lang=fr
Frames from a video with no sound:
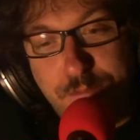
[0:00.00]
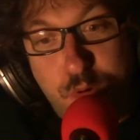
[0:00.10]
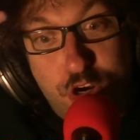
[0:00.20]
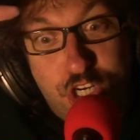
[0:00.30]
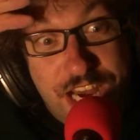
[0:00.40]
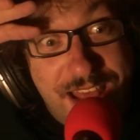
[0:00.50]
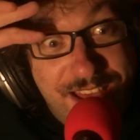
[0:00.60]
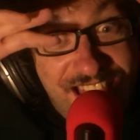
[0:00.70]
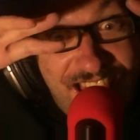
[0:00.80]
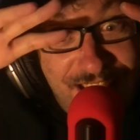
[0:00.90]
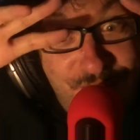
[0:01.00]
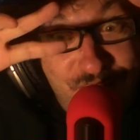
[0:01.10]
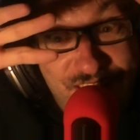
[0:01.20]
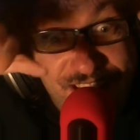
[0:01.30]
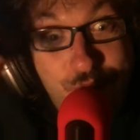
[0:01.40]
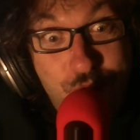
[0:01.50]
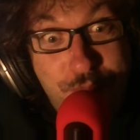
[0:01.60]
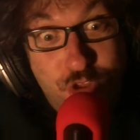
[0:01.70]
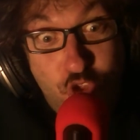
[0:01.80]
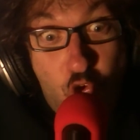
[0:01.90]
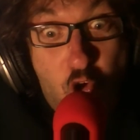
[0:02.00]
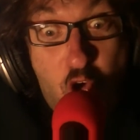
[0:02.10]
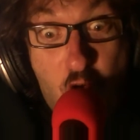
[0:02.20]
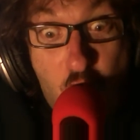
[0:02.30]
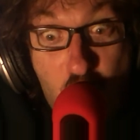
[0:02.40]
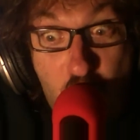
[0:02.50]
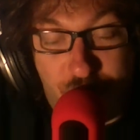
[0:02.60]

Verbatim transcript: bouches à, arriver vers lui, ah,